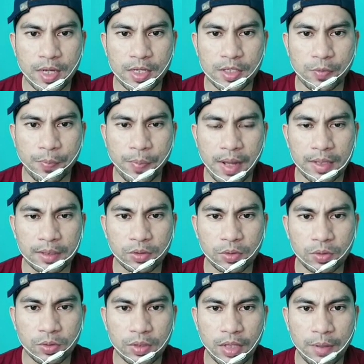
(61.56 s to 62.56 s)

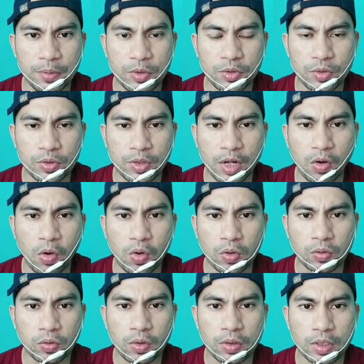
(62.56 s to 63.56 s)
sepatu tapi sudah
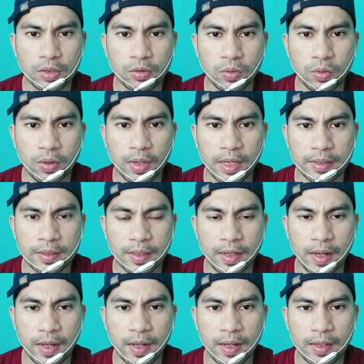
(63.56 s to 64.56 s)
kotor gitu guys.
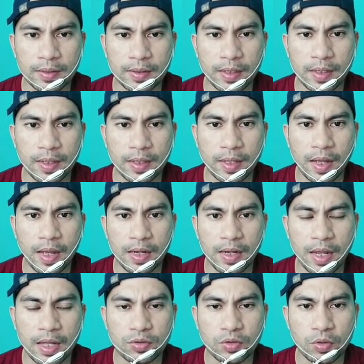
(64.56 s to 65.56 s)
Nah, dia
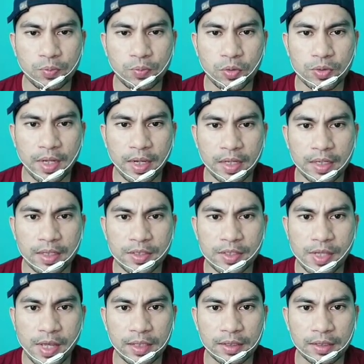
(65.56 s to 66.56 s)
langsung punya
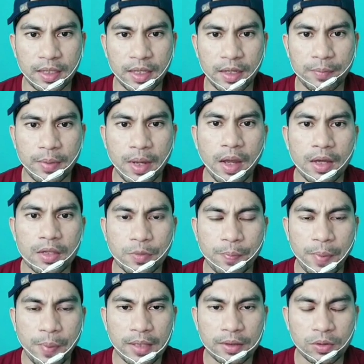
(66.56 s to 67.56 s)
inisiatif.
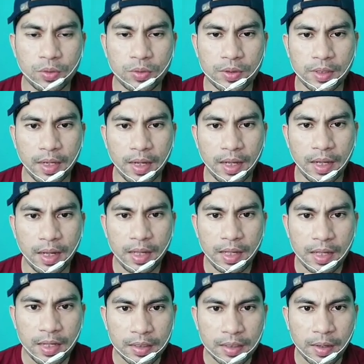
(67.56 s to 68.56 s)

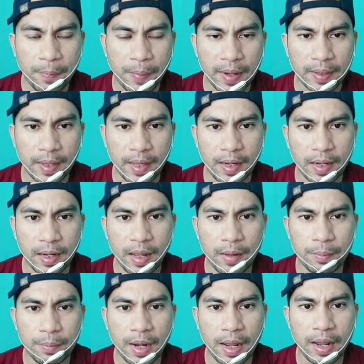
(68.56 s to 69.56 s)
Sepatunya dipakai
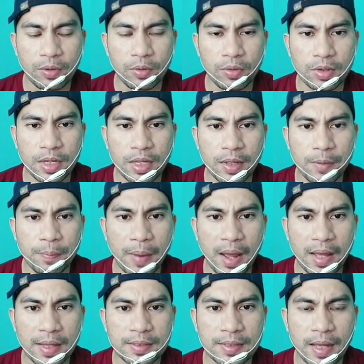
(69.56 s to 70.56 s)
lem lalu
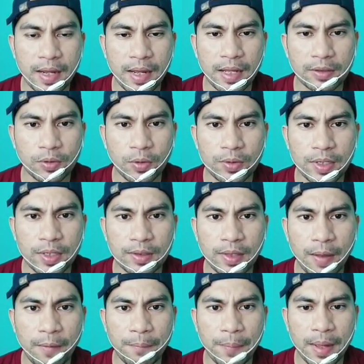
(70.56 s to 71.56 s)
dipasang atau
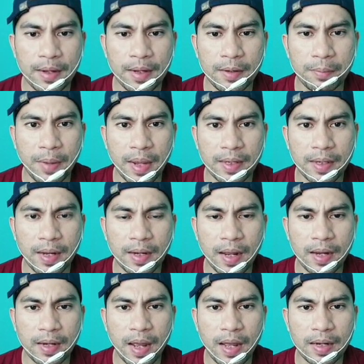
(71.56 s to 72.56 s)
ditempelin mainan
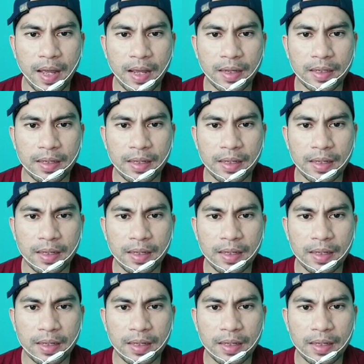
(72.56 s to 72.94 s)
anak-anak gini